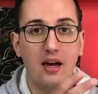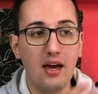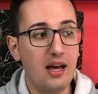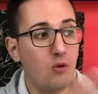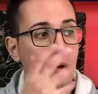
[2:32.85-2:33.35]

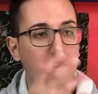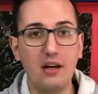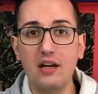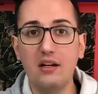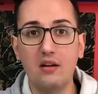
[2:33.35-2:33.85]
E qui
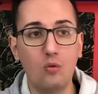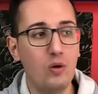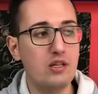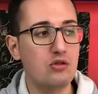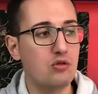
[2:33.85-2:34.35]
in
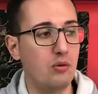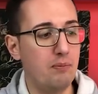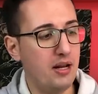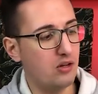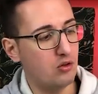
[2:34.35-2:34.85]
questo
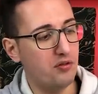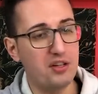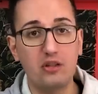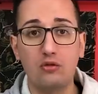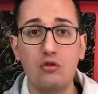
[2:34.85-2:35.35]
bel
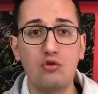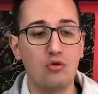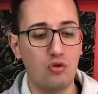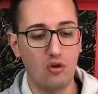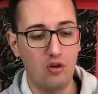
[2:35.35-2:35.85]
cofanetto
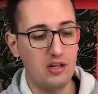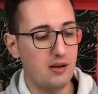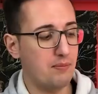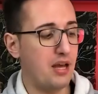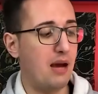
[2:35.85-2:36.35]
azzurro li
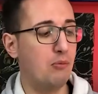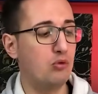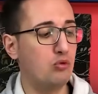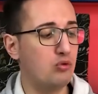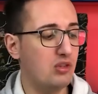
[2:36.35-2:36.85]

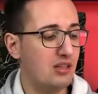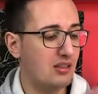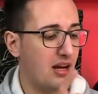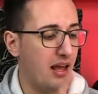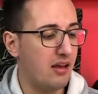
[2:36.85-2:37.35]
abbiamo tutti e
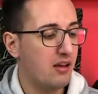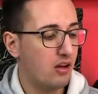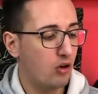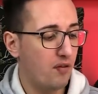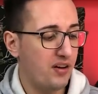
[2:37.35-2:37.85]
tre
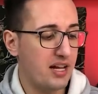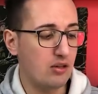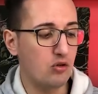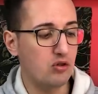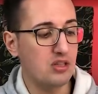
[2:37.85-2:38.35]

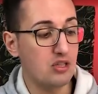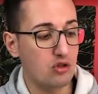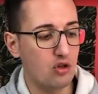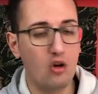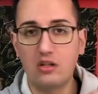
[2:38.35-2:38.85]
cofanetto di
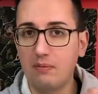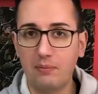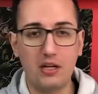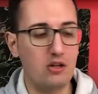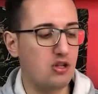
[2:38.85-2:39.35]
Sony
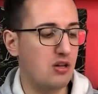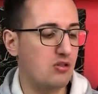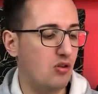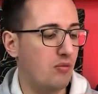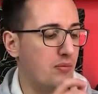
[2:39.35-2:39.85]

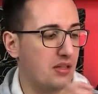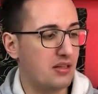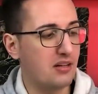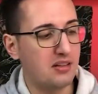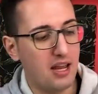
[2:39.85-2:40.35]
Pictures Home
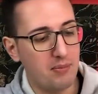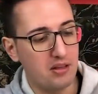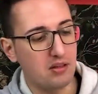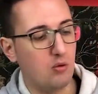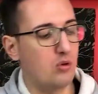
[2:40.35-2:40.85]

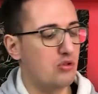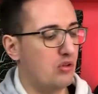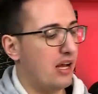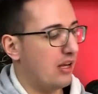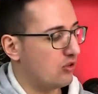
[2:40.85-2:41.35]
Entertainment in
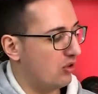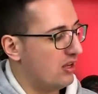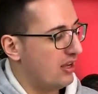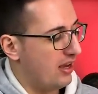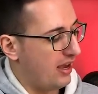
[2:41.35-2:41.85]
questo caso
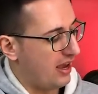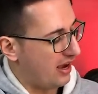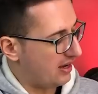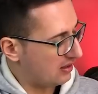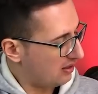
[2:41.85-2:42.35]
e
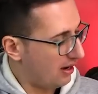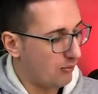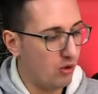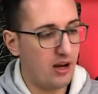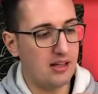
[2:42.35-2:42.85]

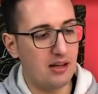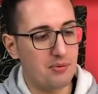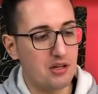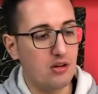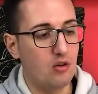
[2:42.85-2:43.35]
andiamo ad
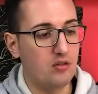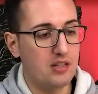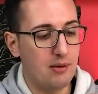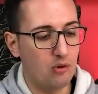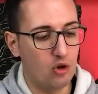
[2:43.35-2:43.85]
aprirlo,
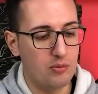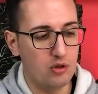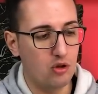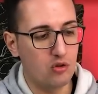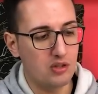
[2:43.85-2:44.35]
vediamo come
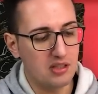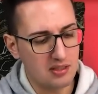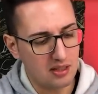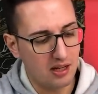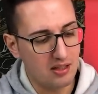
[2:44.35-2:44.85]
sono i
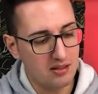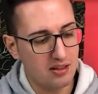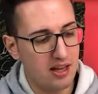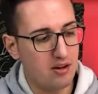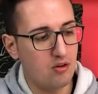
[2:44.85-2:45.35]
dischi
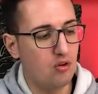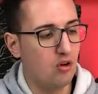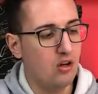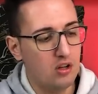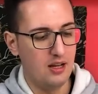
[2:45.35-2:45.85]
all'interno
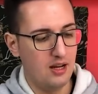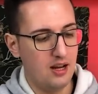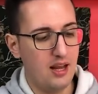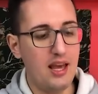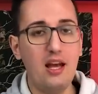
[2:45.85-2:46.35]

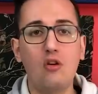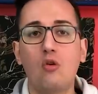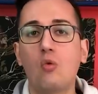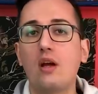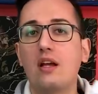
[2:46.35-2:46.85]

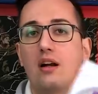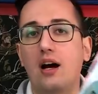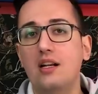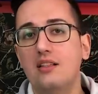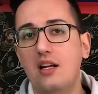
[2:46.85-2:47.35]
Ecco qui,
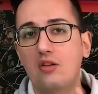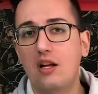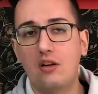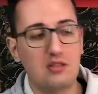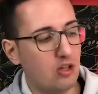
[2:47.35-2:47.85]
all'interno
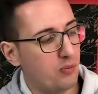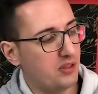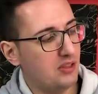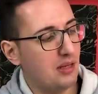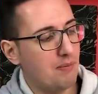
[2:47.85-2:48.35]
della nostra
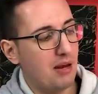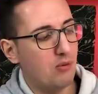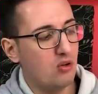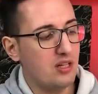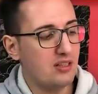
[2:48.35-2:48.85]
copertina
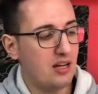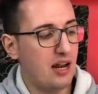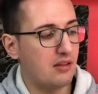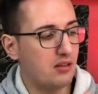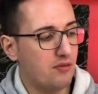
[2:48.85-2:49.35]
abbiamo i
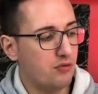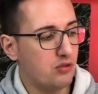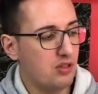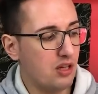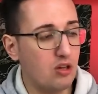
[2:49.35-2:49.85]
tre
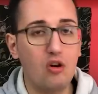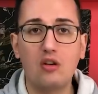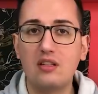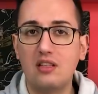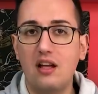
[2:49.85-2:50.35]
DVD
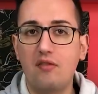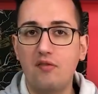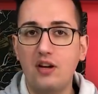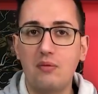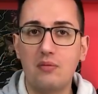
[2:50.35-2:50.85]
con i tre
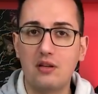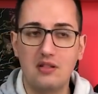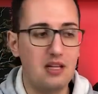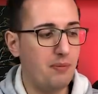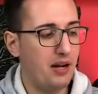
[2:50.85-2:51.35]
film
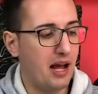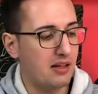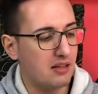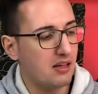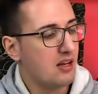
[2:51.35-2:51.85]

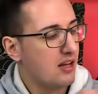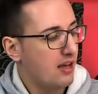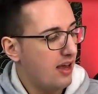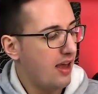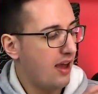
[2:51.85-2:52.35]
separati
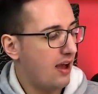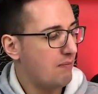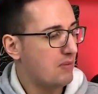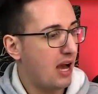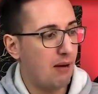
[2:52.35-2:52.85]
e
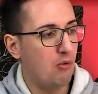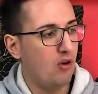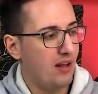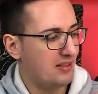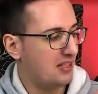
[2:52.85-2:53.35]
abbiamo
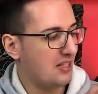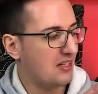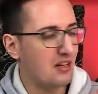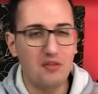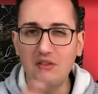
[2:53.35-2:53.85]
le
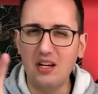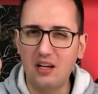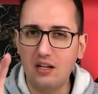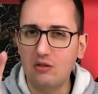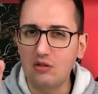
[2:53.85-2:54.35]
serigrafie,
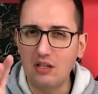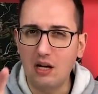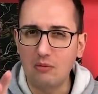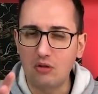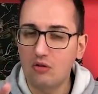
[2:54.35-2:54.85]
credo si
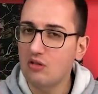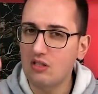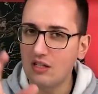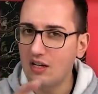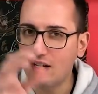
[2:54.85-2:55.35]
chiamino
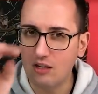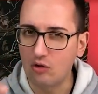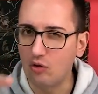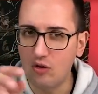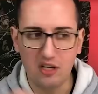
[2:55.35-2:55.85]
così, nel
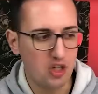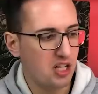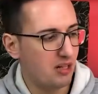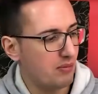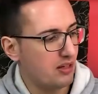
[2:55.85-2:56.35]
caso
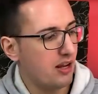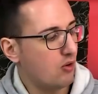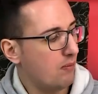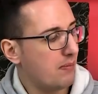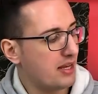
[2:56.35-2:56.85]
correggetemi nei
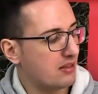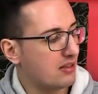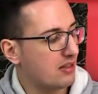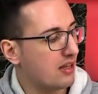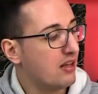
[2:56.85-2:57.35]

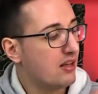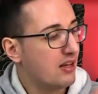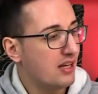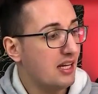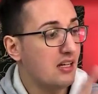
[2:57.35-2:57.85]
commenti,
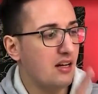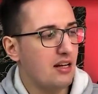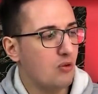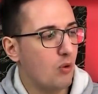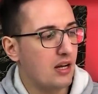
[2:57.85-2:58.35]
in
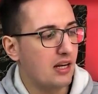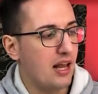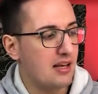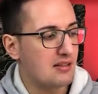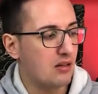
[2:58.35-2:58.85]
lingua
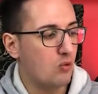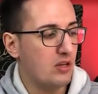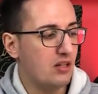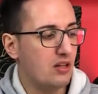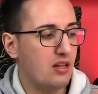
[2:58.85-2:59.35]
inglese,
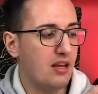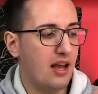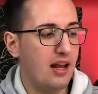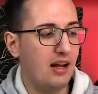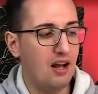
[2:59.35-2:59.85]
quindi
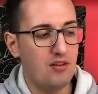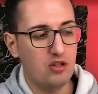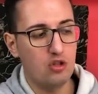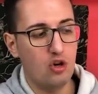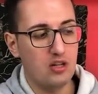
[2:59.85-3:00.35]
è la
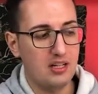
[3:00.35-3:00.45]
versione